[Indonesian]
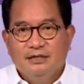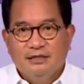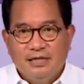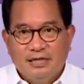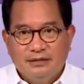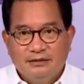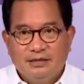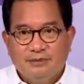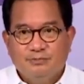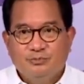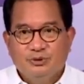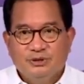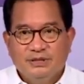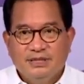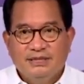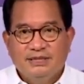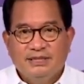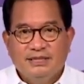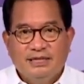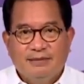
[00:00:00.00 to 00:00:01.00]
dan
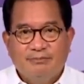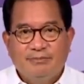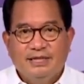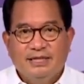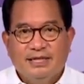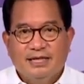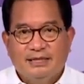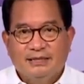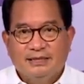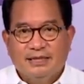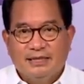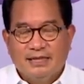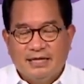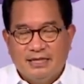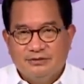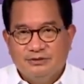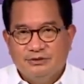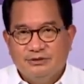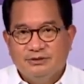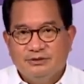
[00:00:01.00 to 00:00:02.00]
terbukti tidak meningkatkan
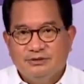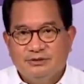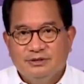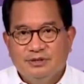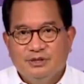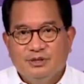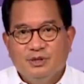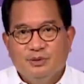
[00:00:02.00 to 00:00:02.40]
kasus,